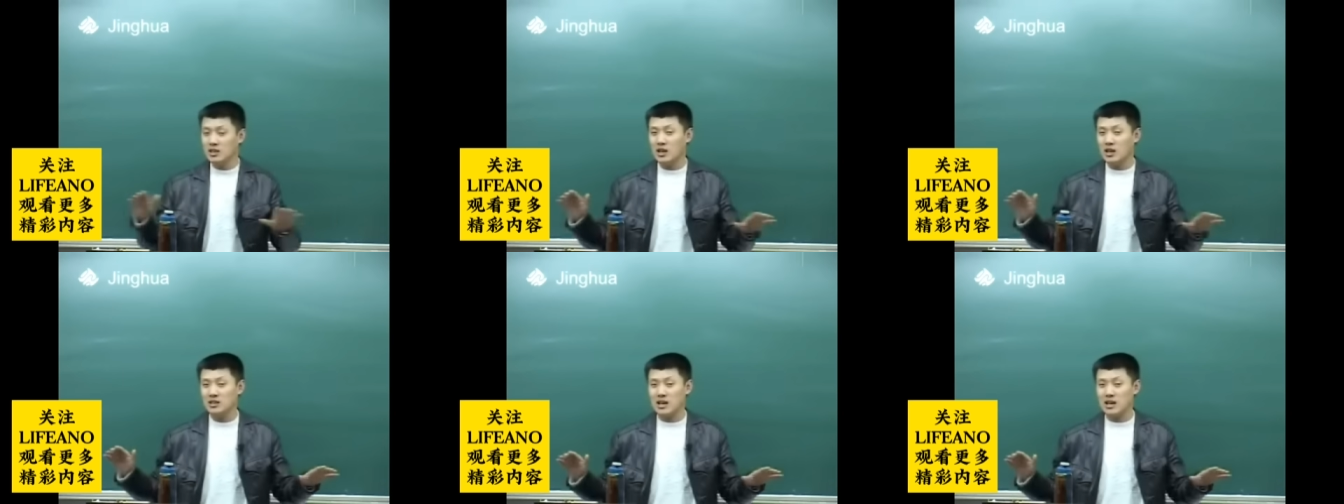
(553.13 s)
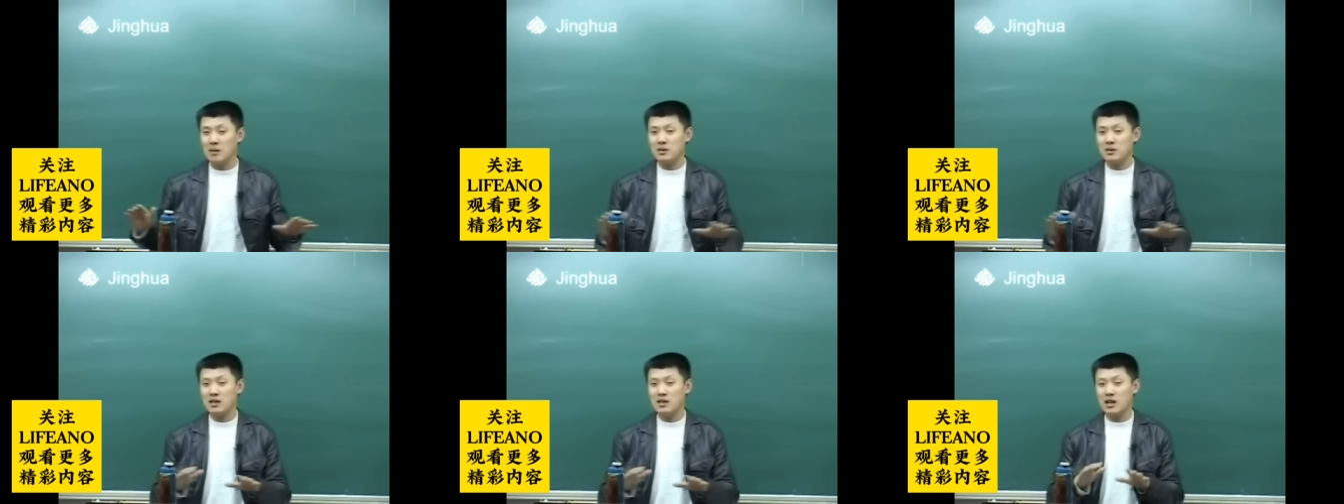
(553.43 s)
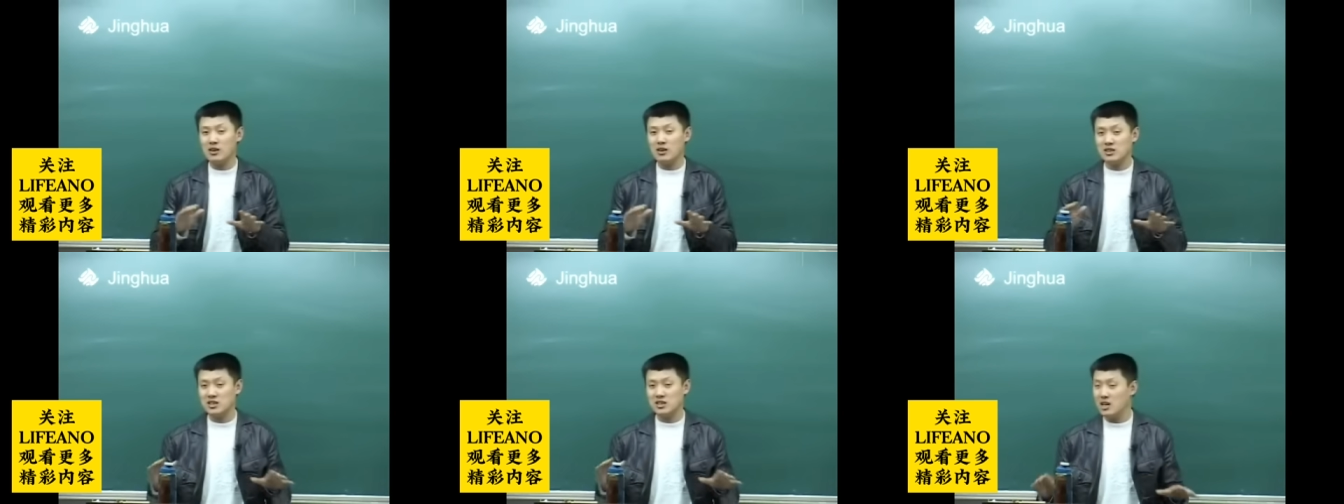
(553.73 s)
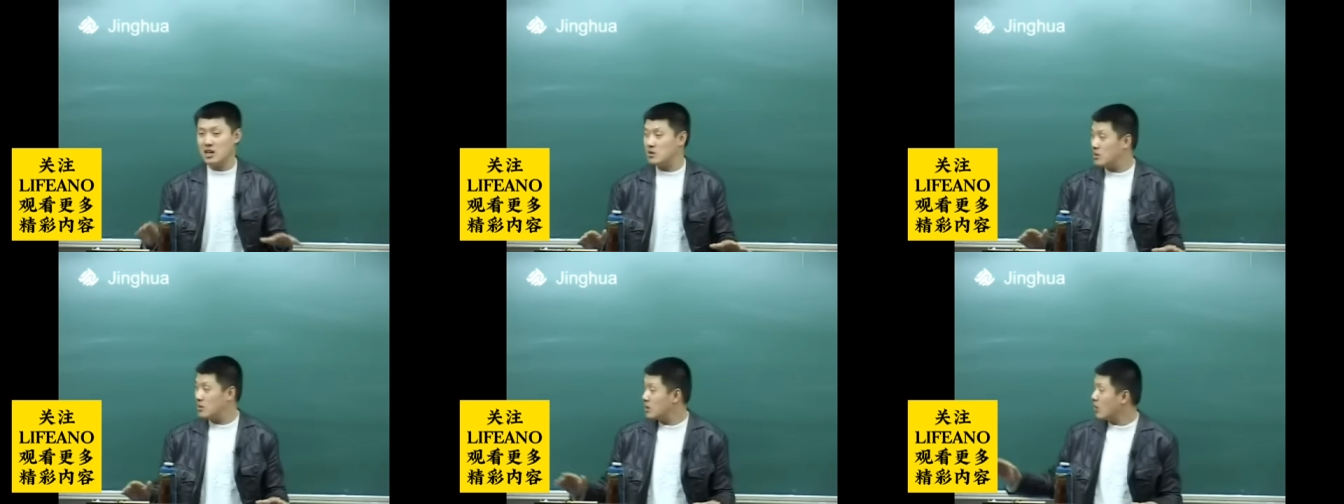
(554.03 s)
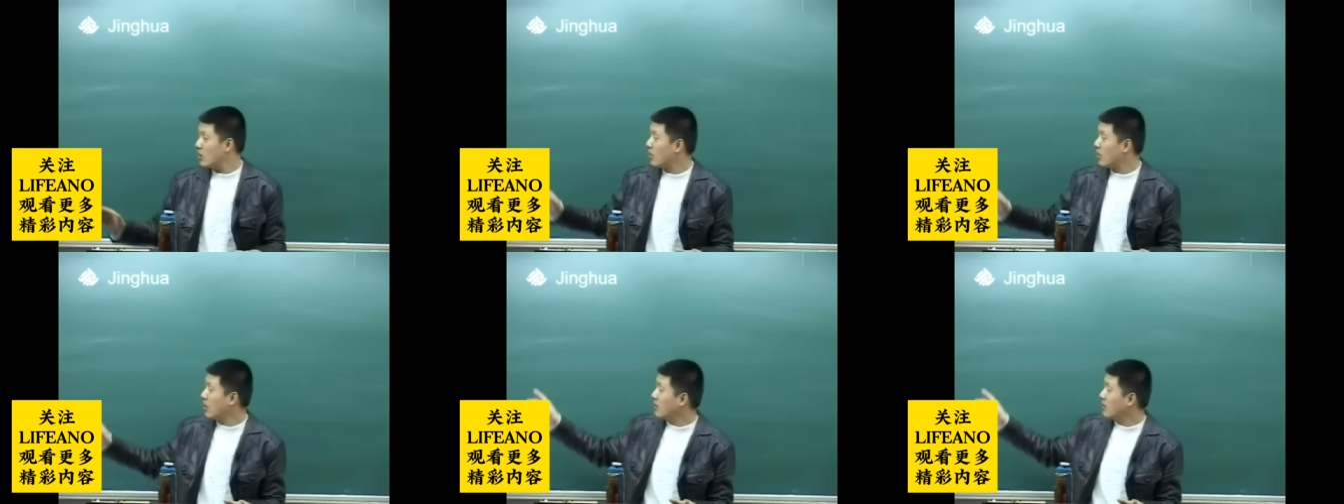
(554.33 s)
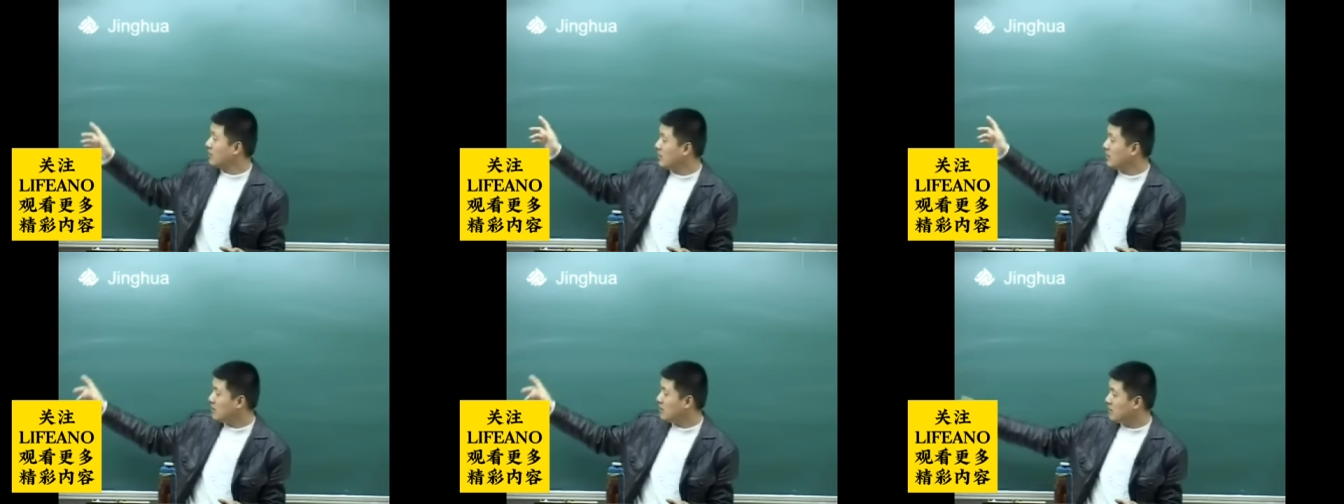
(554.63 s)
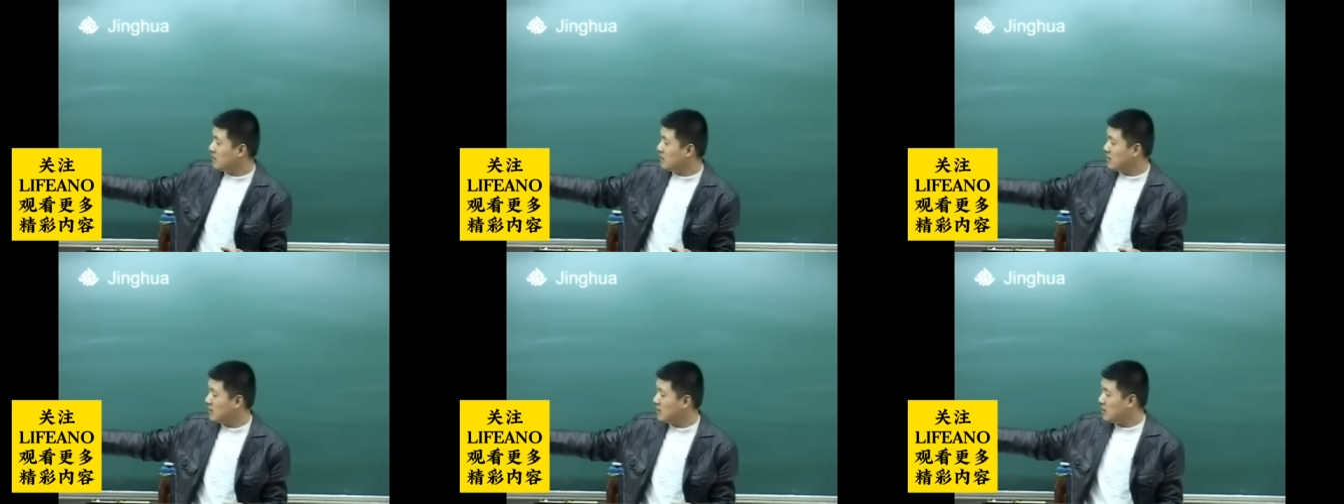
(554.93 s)
哎，咱们现在要解决就是这，你
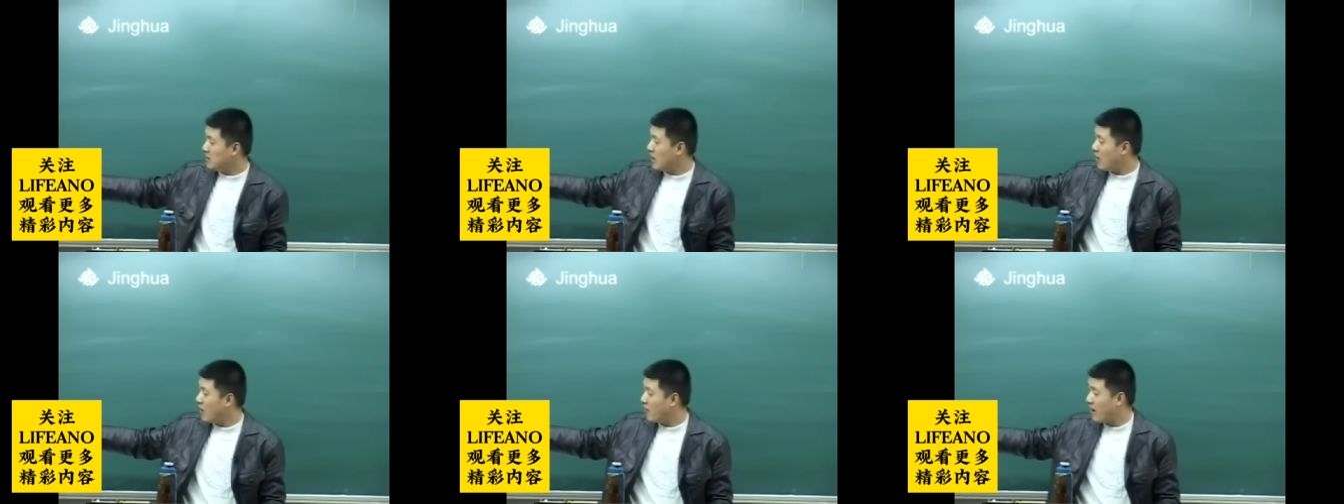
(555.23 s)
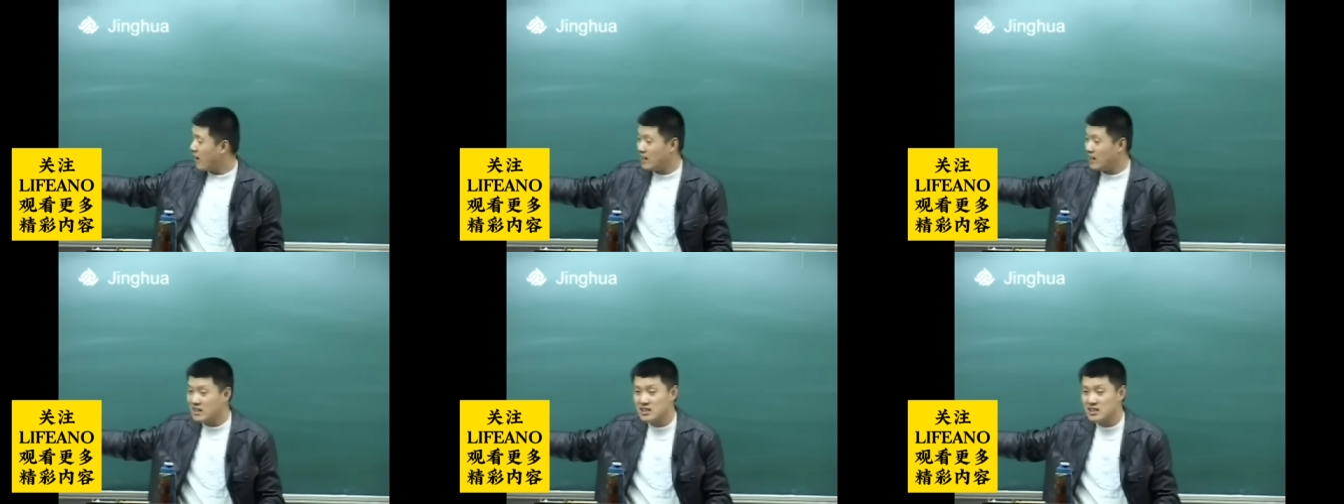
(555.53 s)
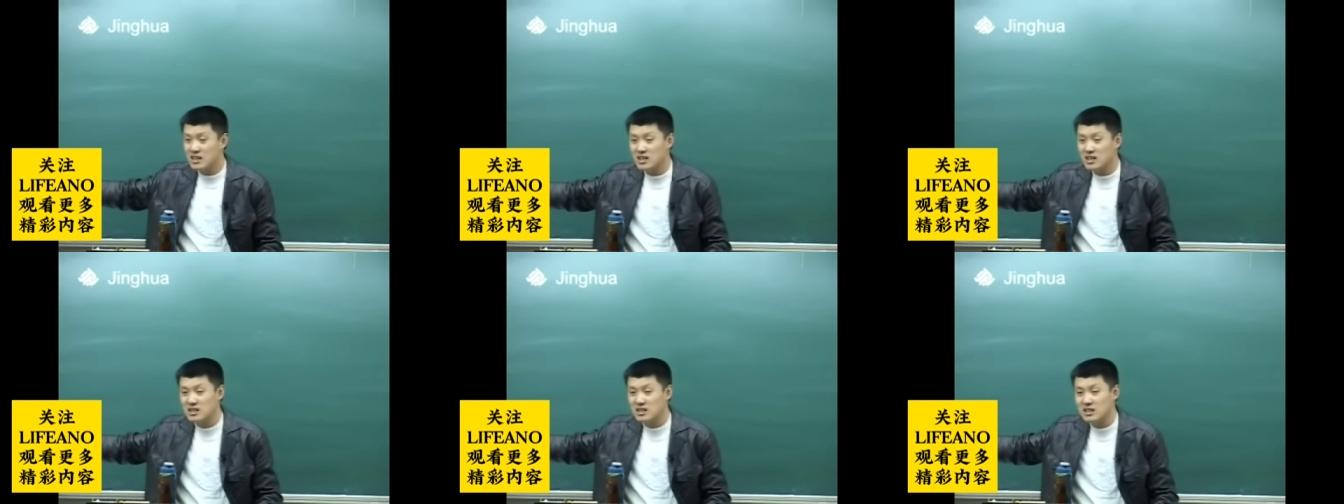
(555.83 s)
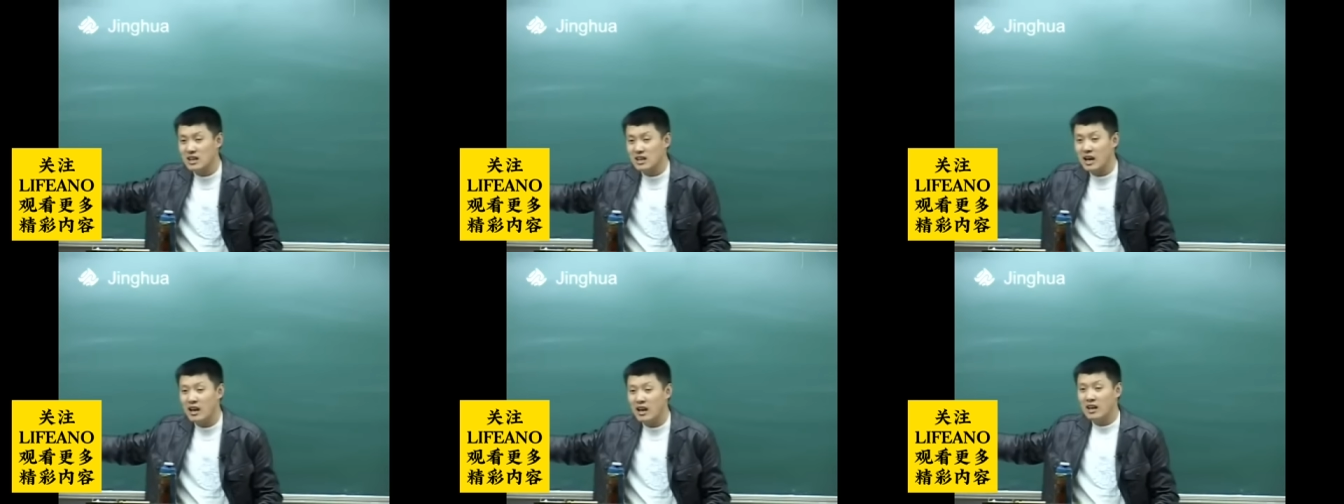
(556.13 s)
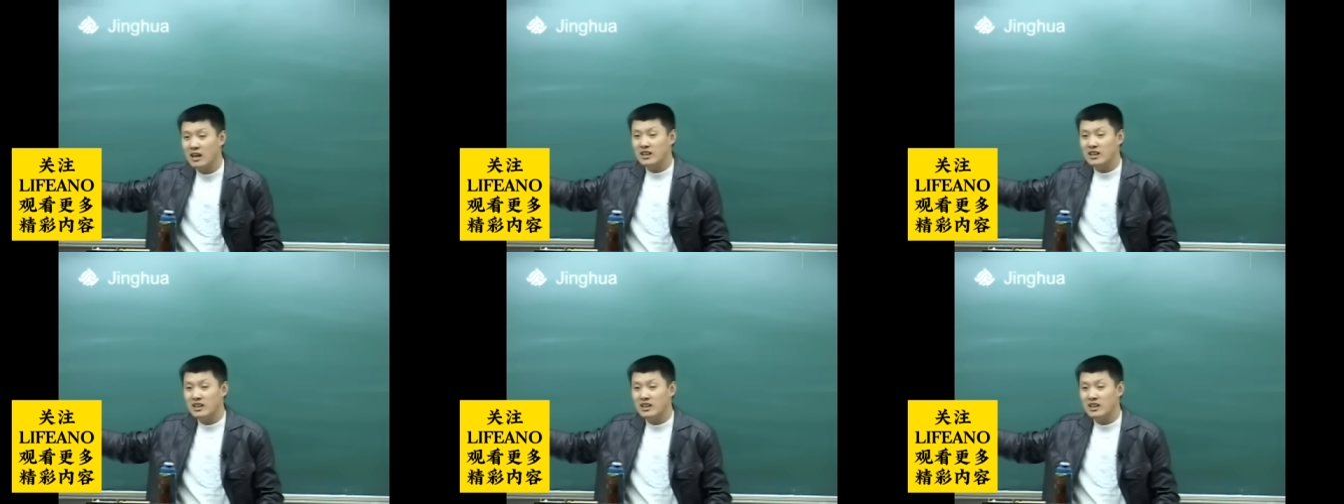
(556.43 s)
你你要发展乡镇企业，